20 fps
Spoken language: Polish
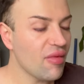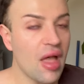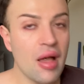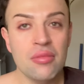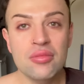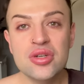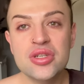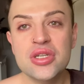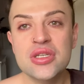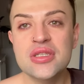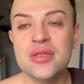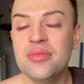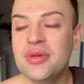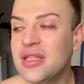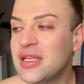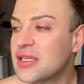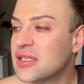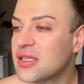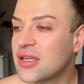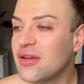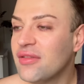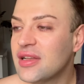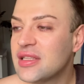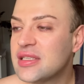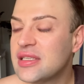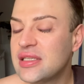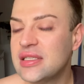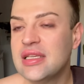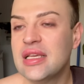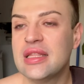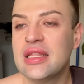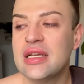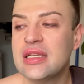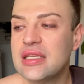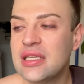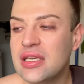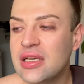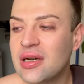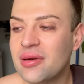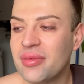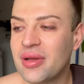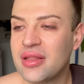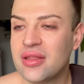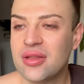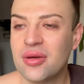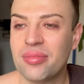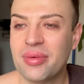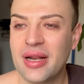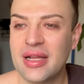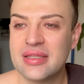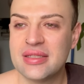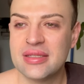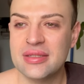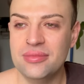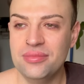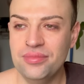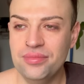Muszę sobie naszykować śniadanie i obiad do pracy.